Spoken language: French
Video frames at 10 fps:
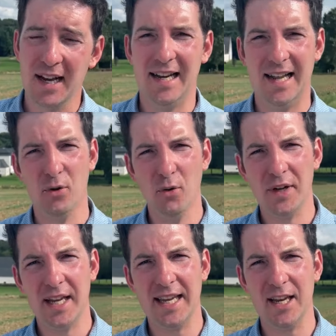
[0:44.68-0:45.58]
la
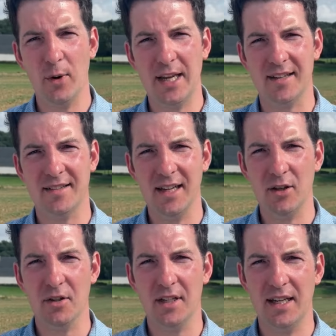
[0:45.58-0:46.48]
confrérie royale
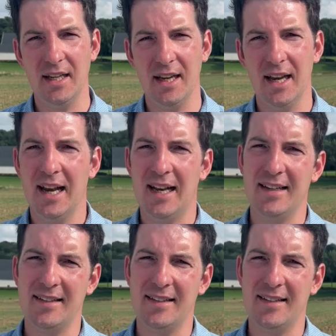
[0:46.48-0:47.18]
Saint-Corneille,